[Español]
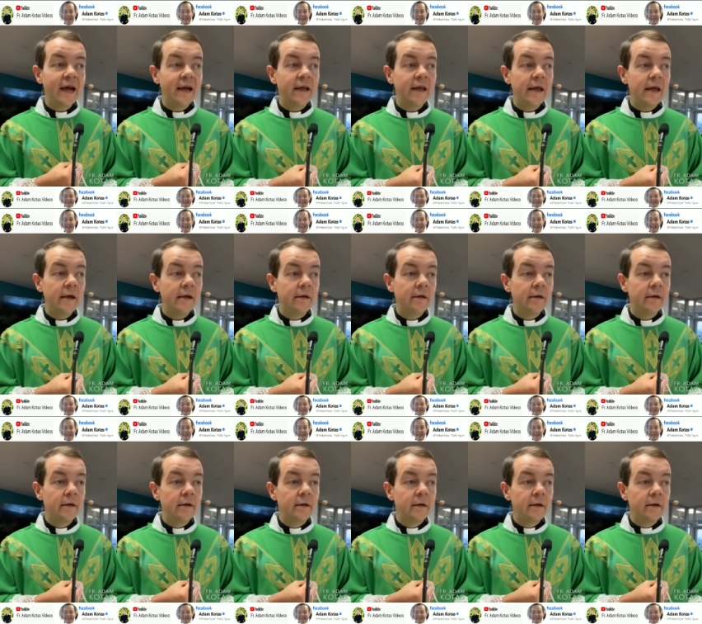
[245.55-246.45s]
aquí,
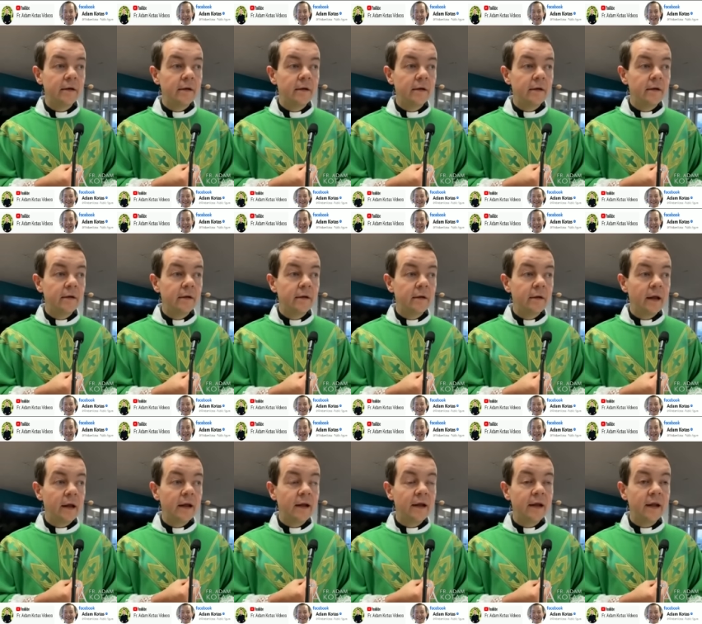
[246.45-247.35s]

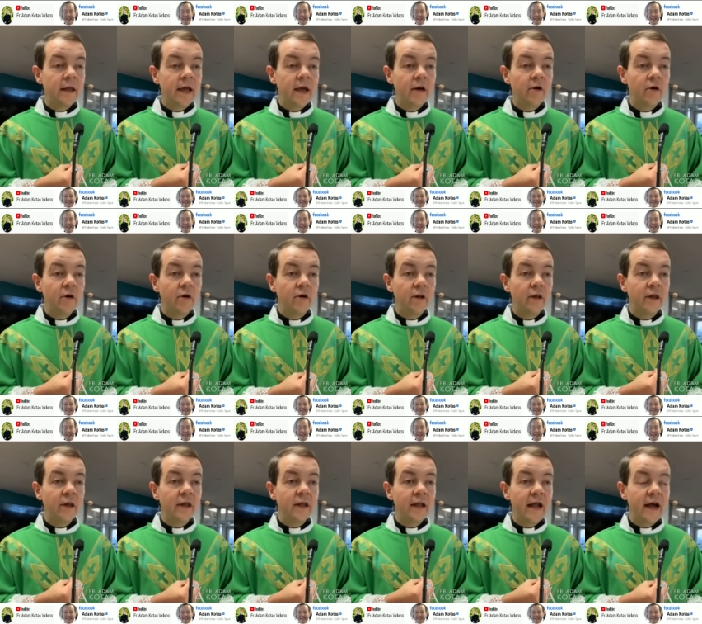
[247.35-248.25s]
el griego
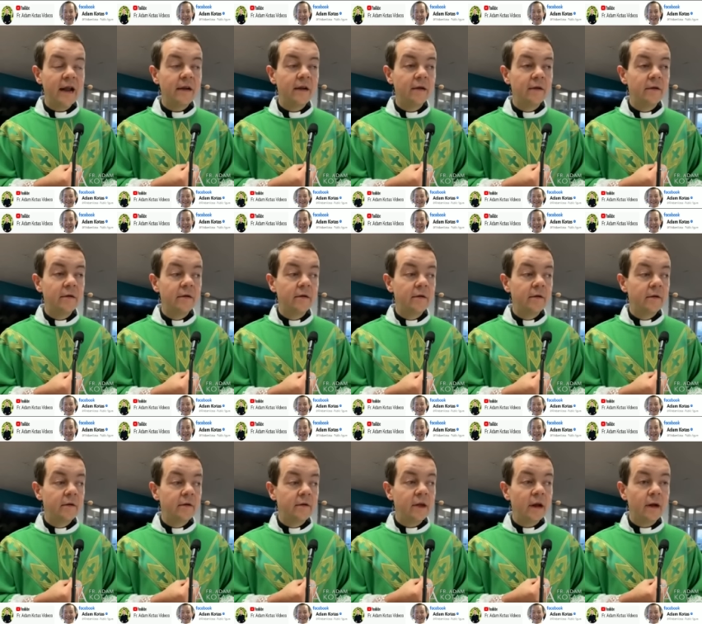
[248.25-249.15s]
original
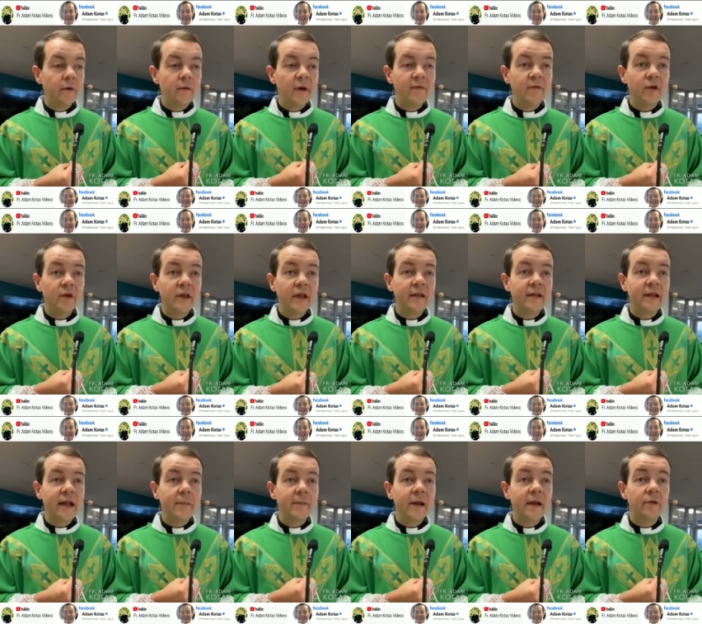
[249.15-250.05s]
del Nuevo
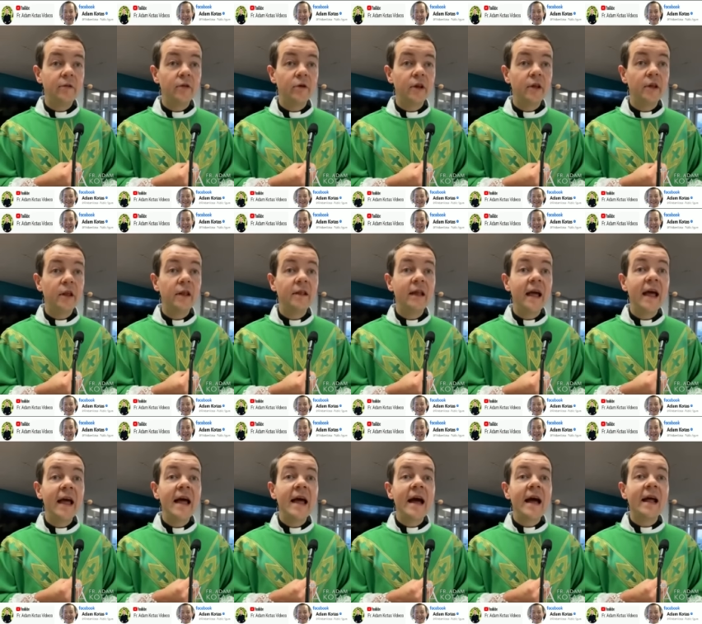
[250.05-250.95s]
Testamento, y dice
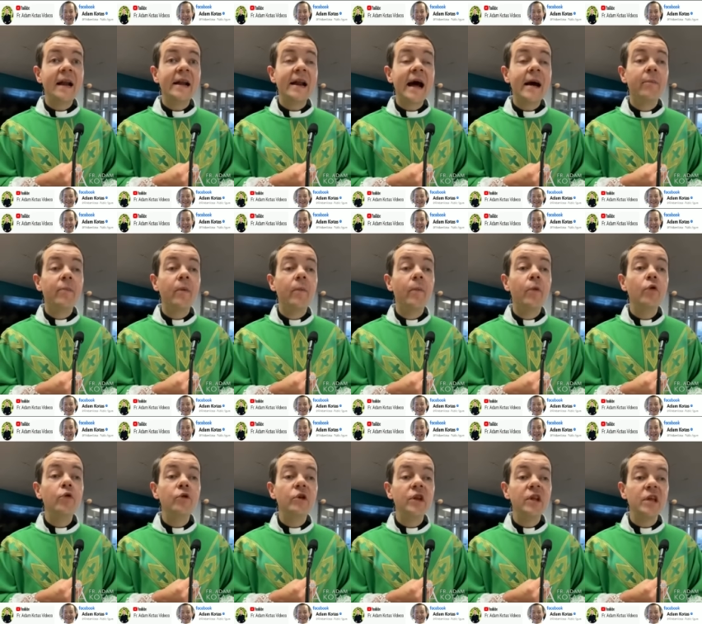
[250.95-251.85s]

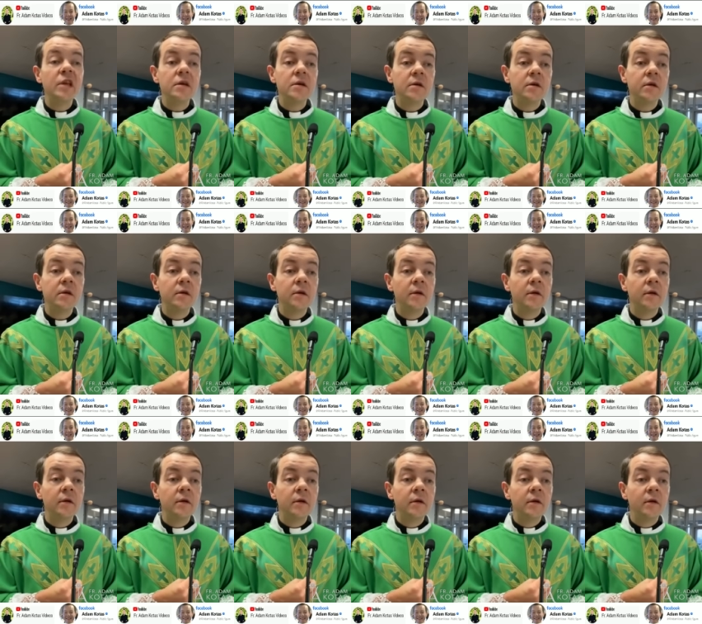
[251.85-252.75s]
Rabboni.
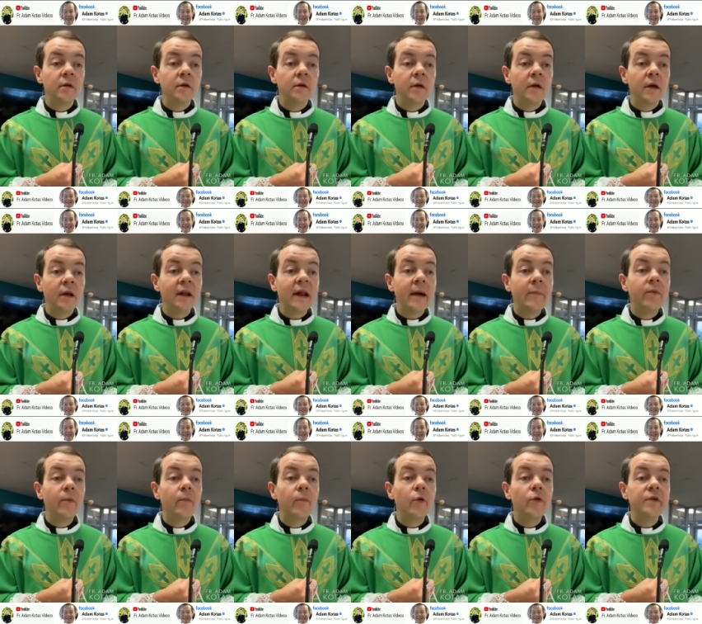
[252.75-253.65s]

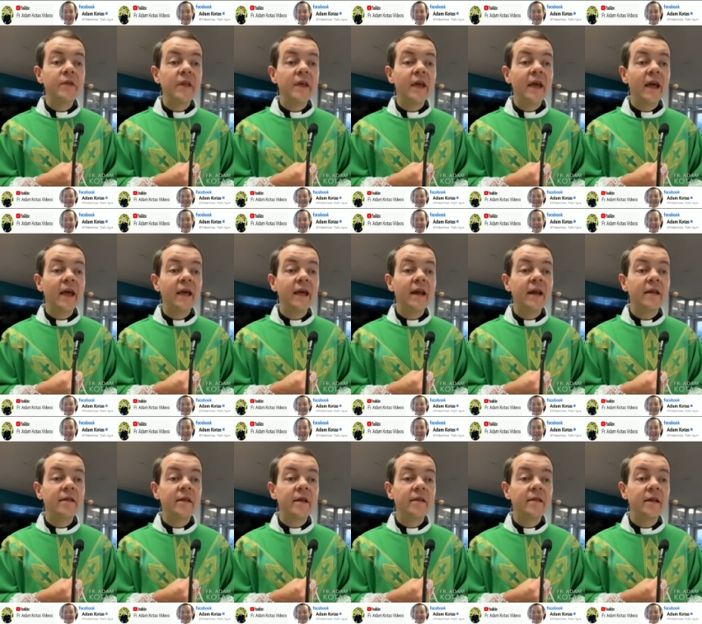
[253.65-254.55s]
Rabboni, ¿qué quiere
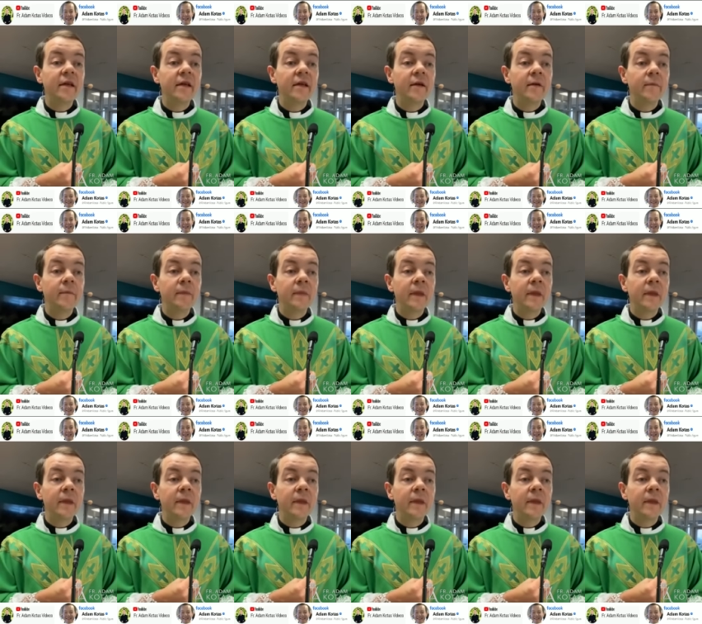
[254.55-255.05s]
decir?